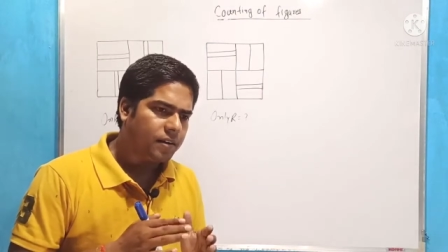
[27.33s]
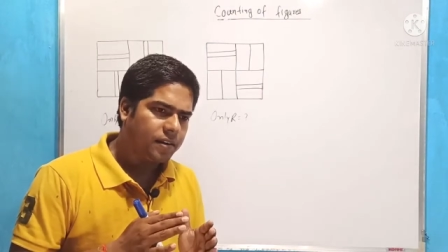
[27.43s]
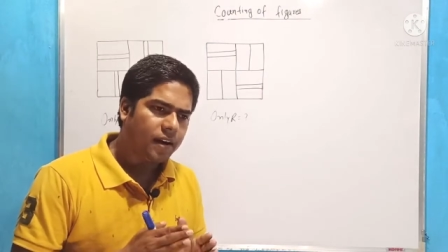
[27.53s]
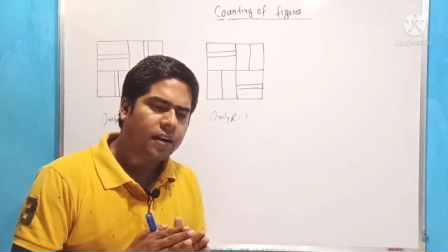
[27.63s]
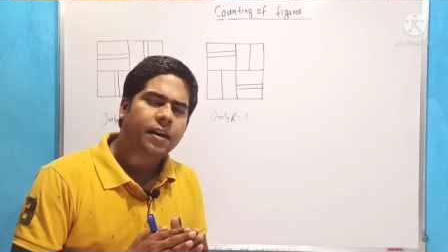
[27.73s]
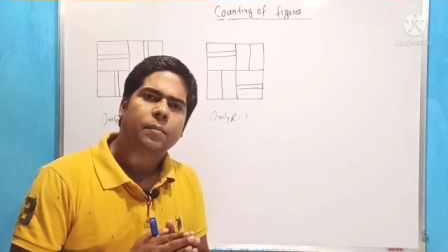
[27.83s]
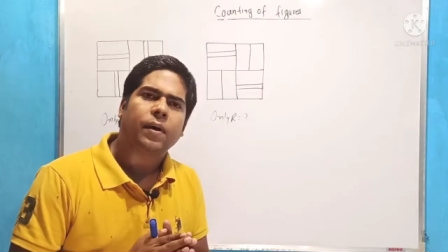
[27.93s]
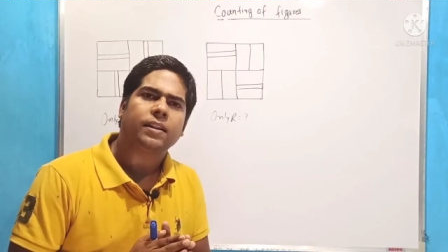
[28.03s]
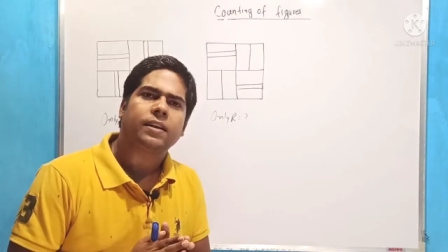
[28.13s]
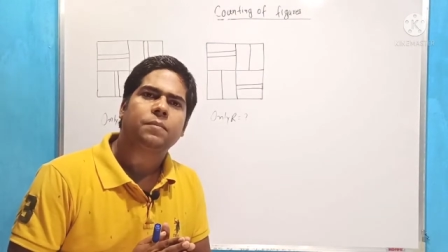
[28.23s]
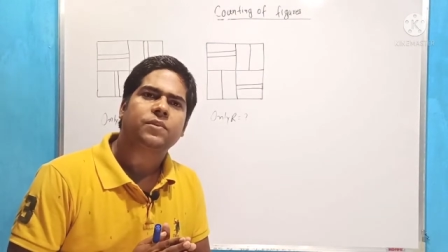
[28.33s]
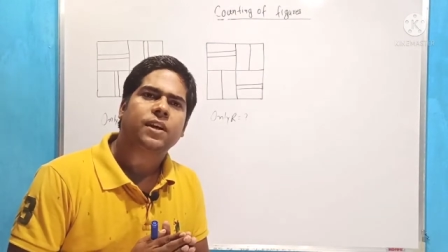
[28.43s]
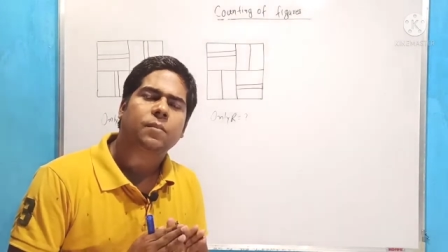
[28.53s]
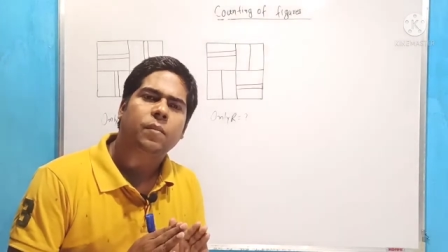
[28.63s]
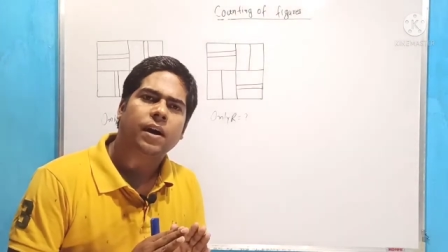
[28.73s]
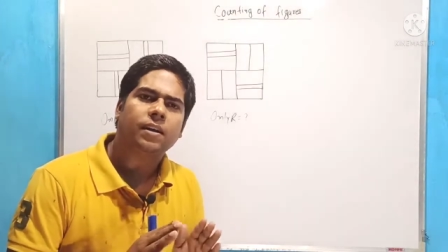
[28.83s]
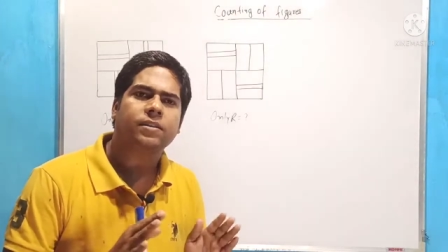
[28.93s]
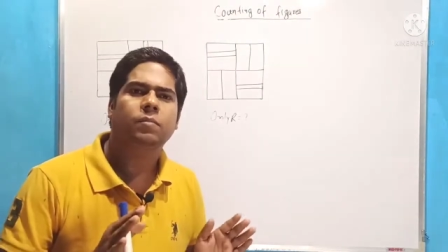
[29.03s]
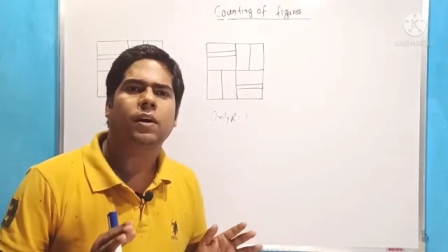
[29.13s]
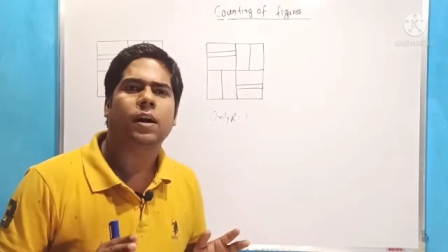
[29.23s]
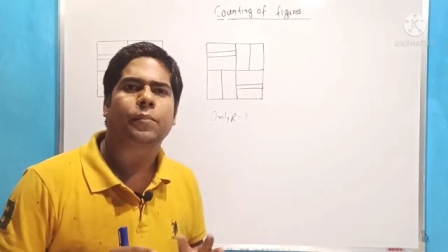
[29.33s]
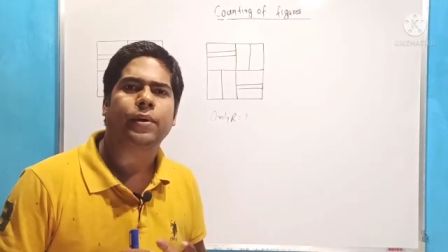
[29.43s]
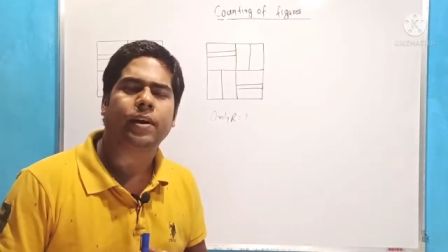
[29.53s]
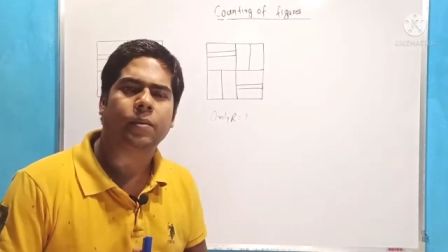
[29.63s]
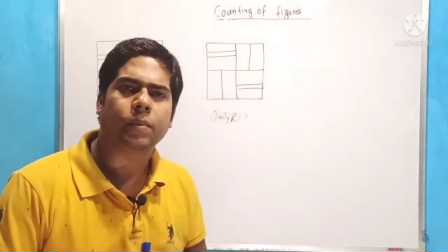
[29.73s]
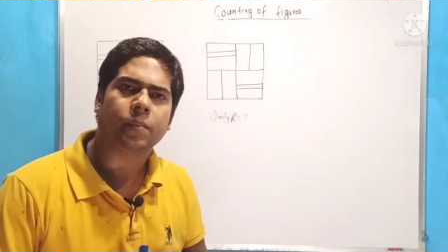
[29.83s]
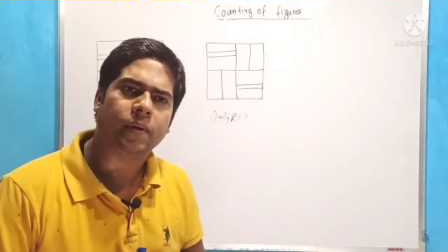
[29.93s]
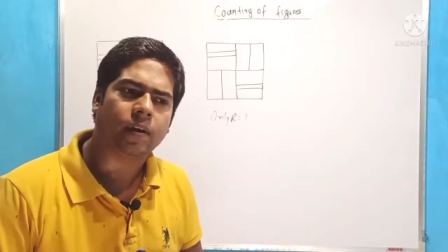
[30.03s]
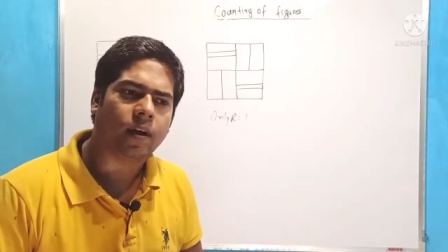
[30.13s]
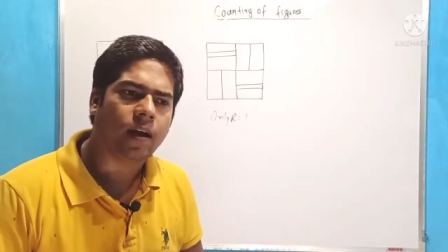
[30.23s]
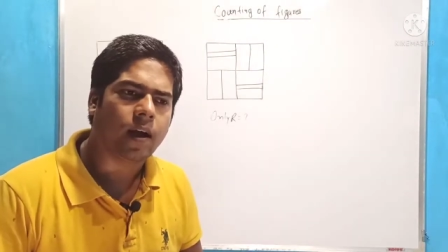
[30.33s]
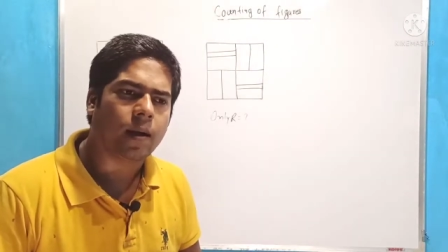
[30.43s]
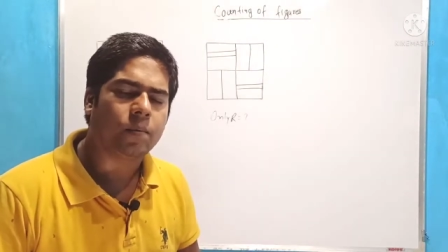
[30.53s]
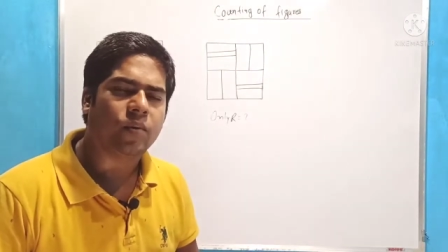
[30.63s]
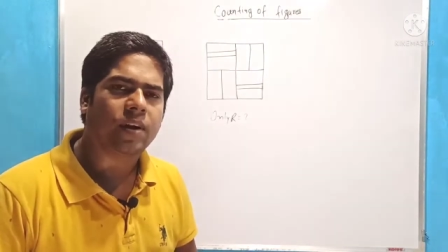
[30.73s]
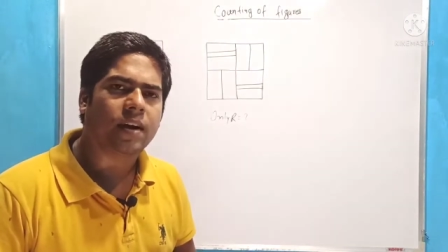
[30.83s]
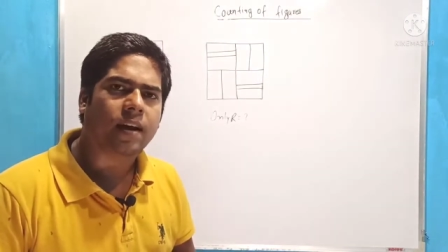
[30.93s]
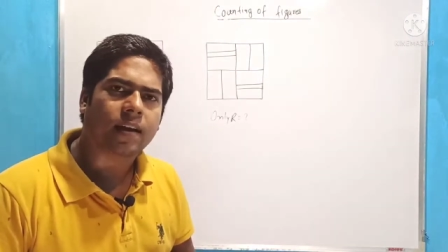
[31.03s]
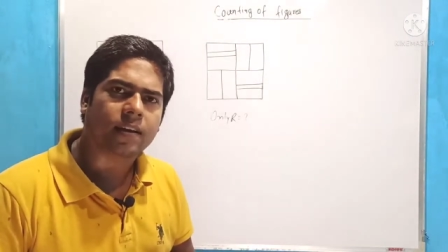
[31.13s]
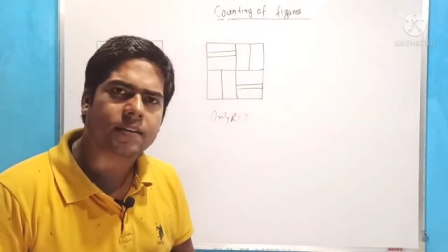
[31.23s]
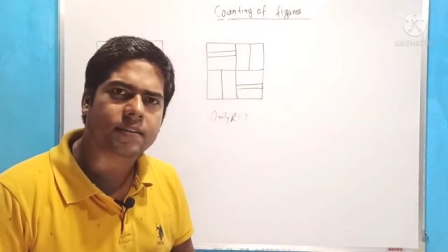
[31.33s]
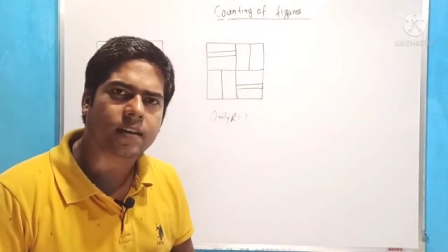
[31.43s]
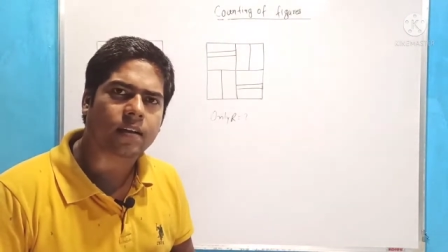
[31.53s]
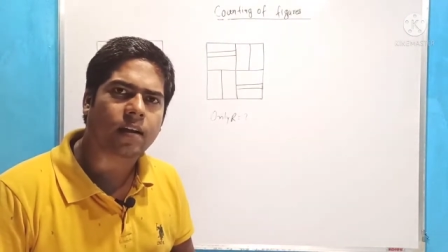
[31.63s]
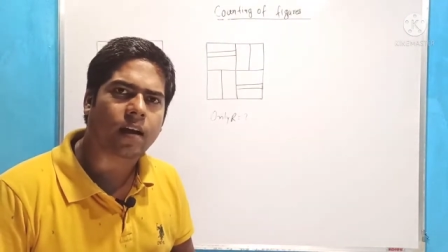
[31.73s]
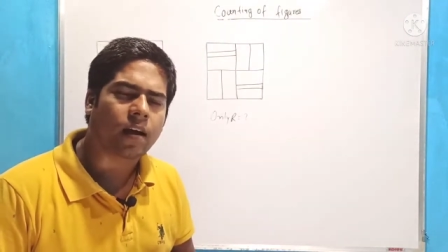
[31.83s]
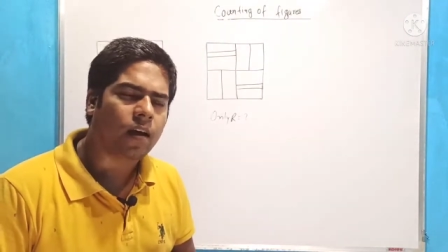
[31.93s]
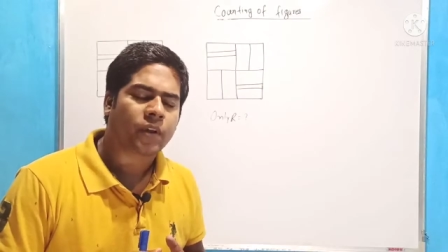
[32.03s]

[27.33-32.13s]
ट्रिक के माध्यम से एक बड़ा से बड़ा फिगर में भी हम लोग रेक्टेंगल की संख्या